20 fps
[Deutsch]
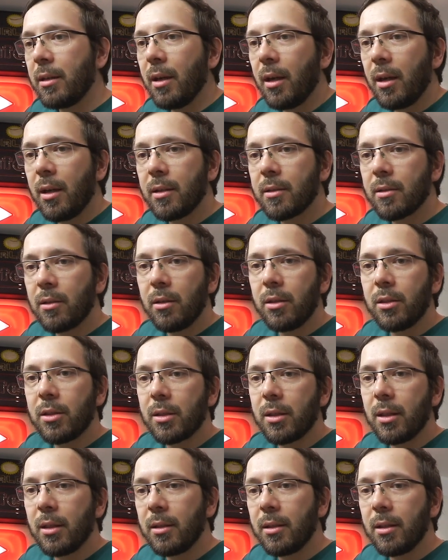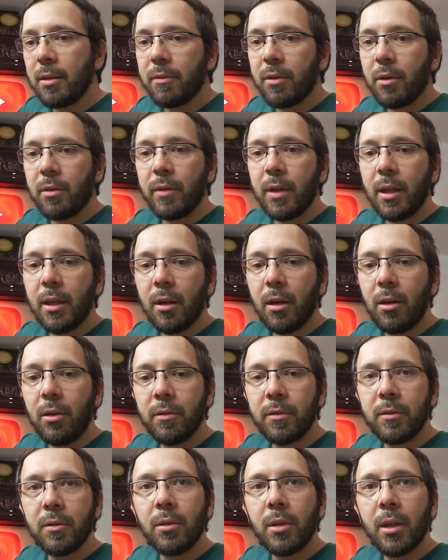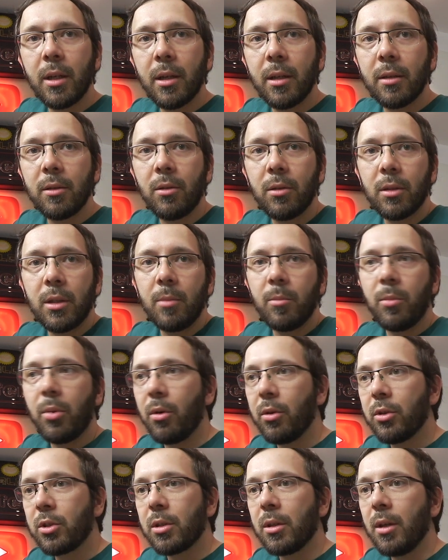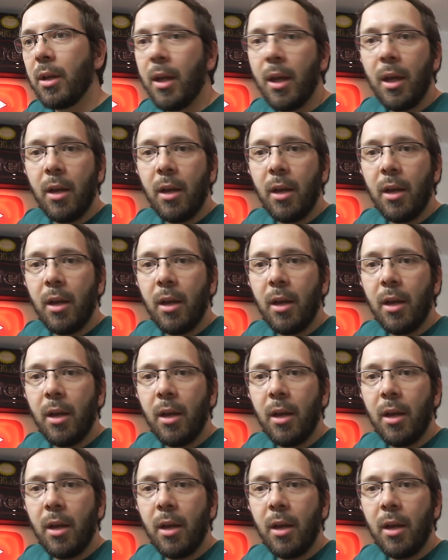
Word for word: ja, soll ich den, den VW kaufen oder dann doch den Porsche?